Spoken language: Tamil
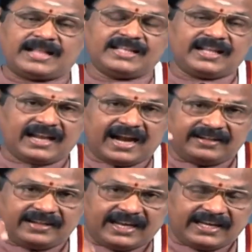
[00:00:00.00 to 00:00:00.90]
அந்த
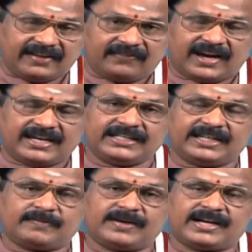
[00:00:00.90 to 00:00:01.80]
நாட்டிலேயே
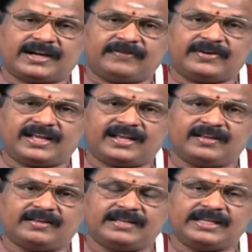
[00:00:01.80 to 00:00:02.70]
வாழுகிற மக்களை விட
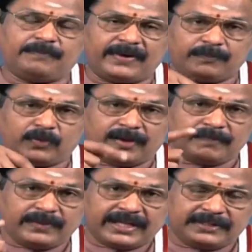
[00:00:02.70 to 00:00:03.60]
இப்படி
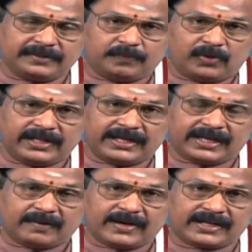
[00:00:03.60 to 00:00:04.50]
புலம்பெயர்ந்து
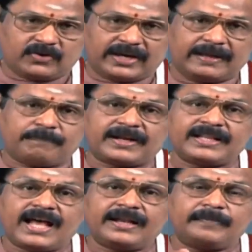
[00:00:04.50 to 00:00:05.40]
போயிருக்கிற மக்களுடைய
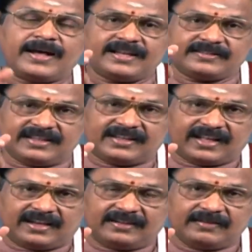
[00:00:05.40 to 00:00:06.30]
பிரதானமான
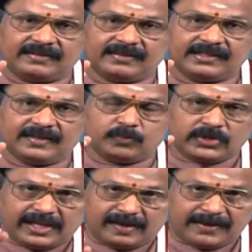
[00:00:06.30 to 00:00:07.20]
சிக்கல்
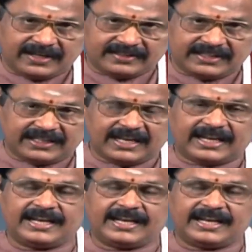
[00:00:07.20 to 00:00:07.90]
முக்கியமான சிக்கல்